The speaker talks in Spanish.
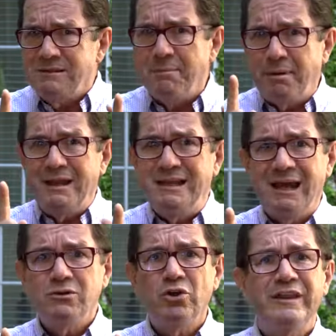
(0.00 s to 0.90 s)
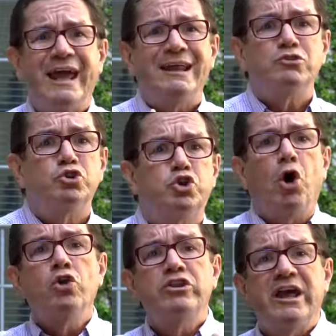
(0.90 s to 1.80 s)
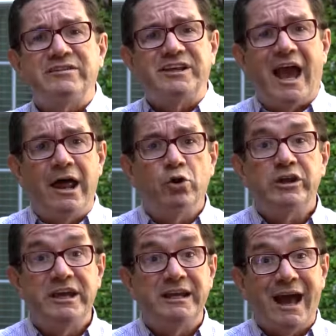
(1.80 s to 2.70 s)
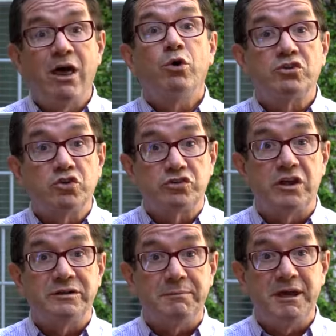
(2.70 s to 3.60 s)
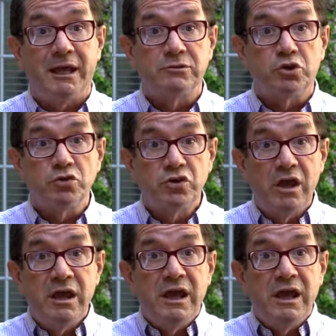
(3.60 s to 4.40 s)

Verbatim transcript: dependiendo de dónde se han originado esos sentimientos,